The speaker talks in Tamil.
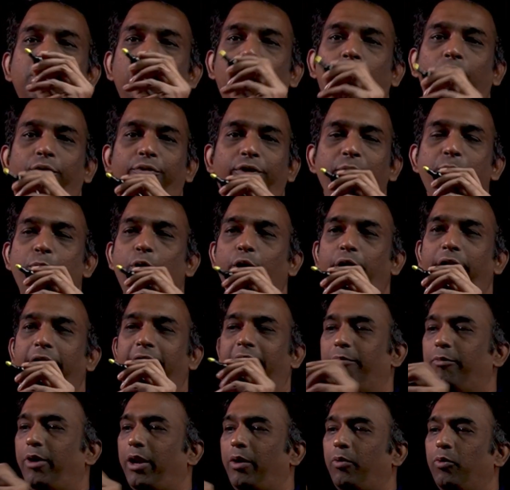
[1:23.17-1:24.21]
ஒரு ஃப்ரீ பாடி
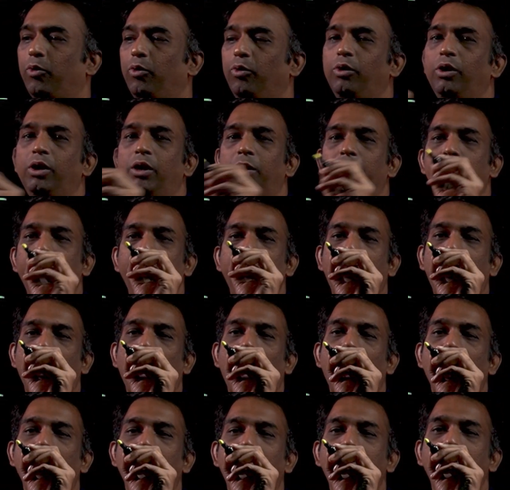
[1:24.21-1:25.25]
டயர் மாதிரிவும் இந்த
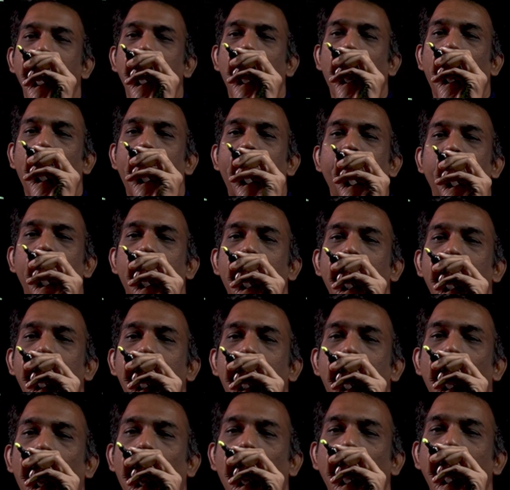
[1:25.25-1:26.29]
காரை வந்து நான் அப்படி ஒரு
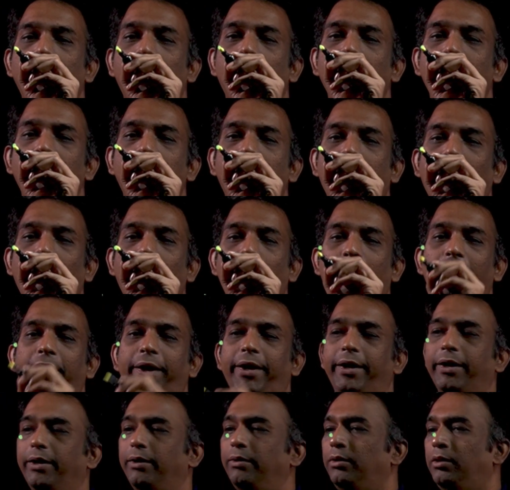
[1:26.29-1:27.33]
டாட்டாக கன்வெர்ட்
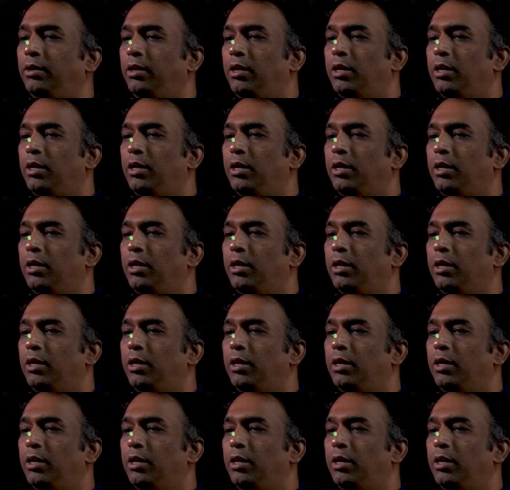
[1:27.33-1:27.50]
பண்ணிக்கிட்டேன்